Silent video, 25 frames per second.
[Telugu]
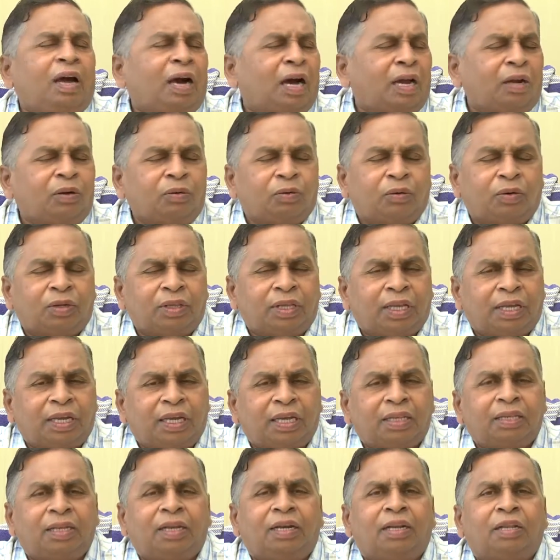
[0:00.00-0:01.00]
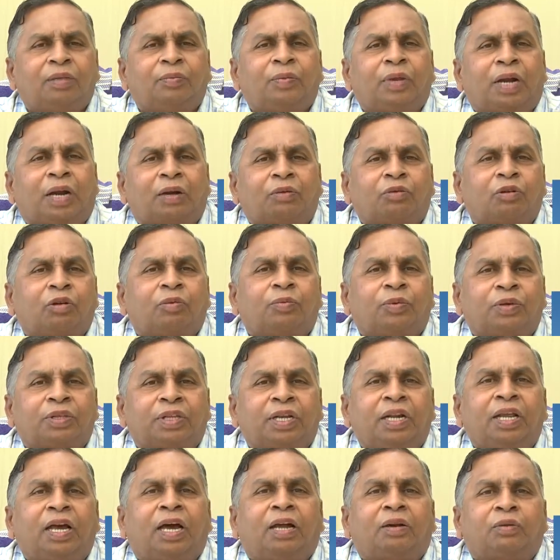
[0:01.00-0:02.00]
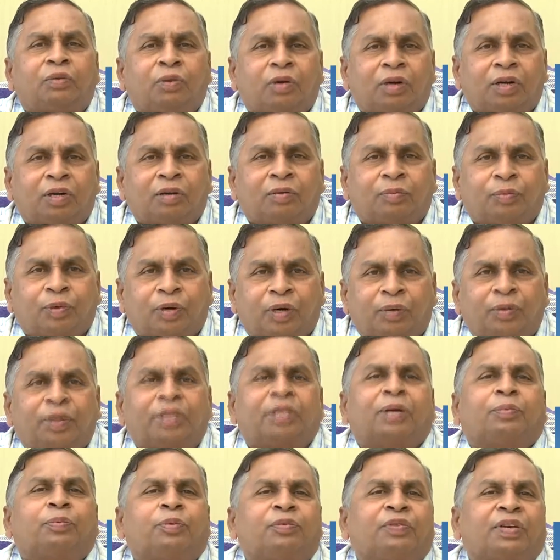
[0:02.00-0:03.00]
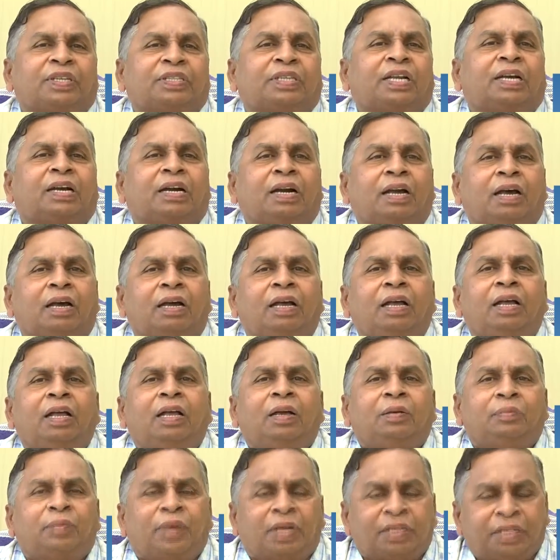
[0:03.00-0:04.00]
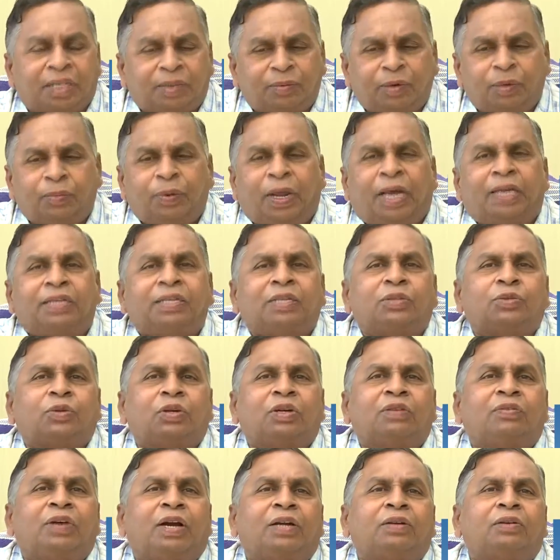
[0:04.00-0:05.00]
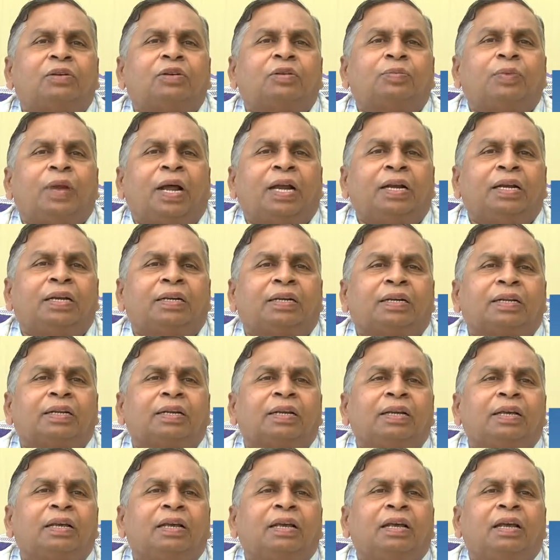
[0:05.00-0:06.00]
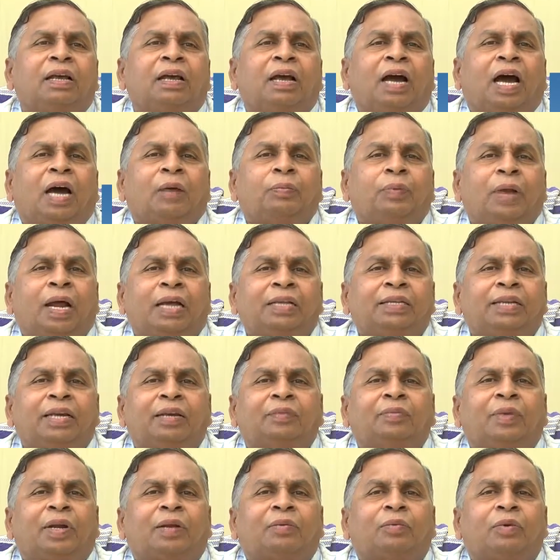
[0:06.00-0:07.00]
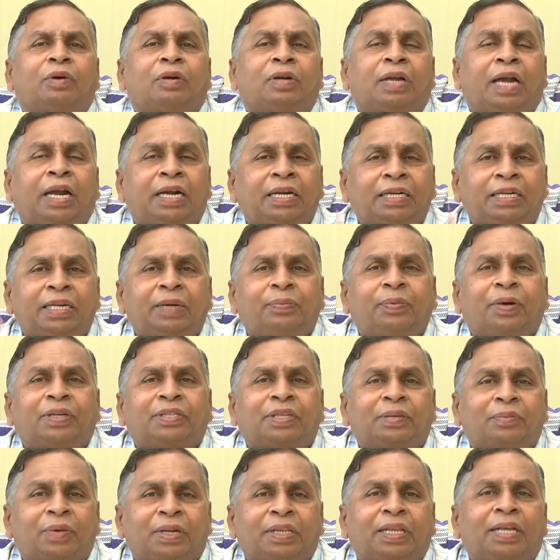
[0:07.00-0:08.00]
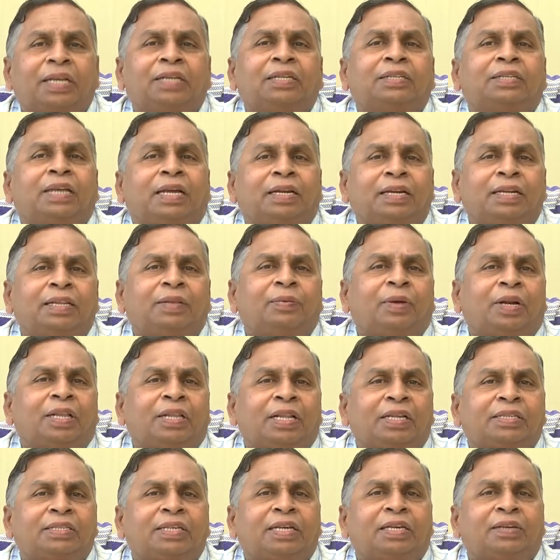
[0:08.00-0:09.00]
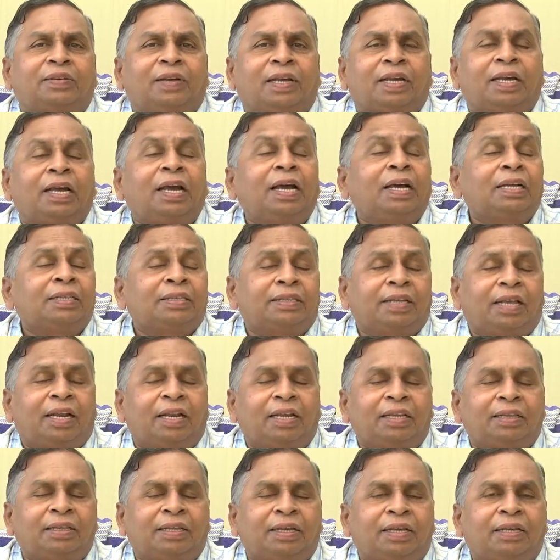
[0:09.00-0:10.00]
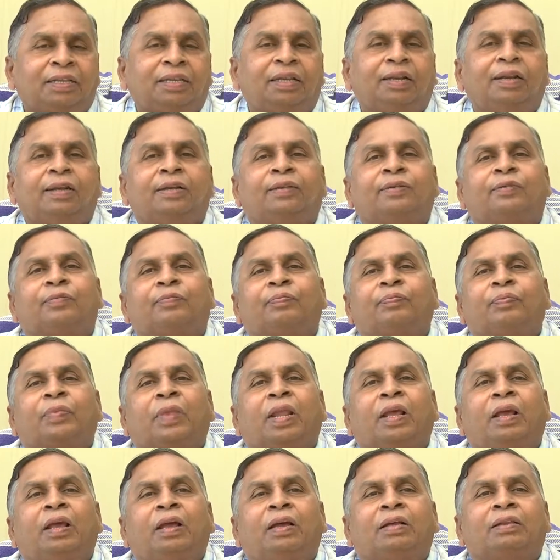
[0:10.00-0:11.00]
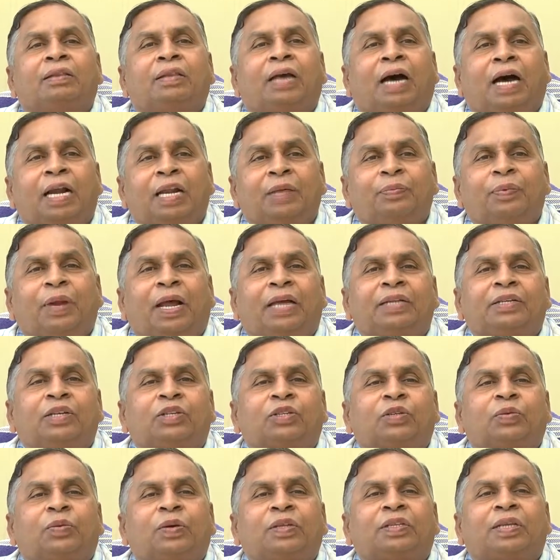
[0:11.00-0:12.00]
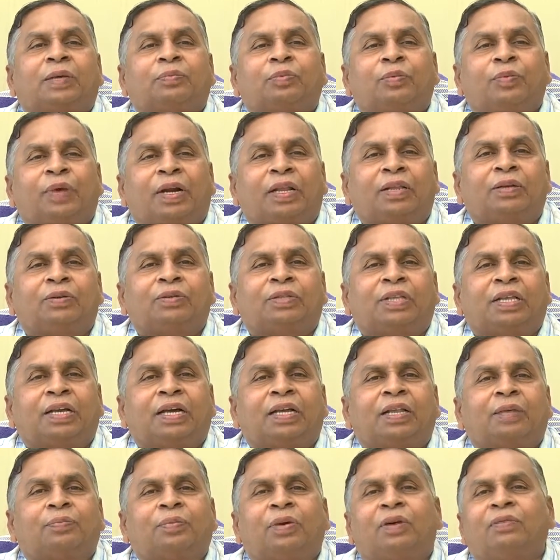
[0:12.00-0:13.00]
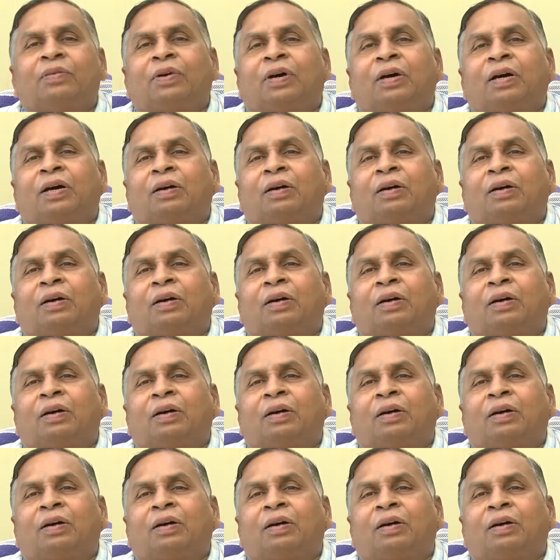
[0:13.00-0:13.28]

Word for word: అనుకోంది ఏది లేదు మీరు అనుకోకపోతేనే అనుకోకపోవడమే తప్పు ఫస్ట్ అక్కడ ప్రతిదీ మనం ప్లాన్ చేసుకోండి డోంట్ ప్లాన్ ఇట్ ఆ ప్లాన్ చేయం మనం నైంటీ పర్సెంట్ మనం తెలిసి అన్ని మనకు తెలిసేటివే తెలియని ఏదీ లేదు దాన్ని ప్లాన్ చేసుకోవడం తప్పు మనది అవుతుంది కదా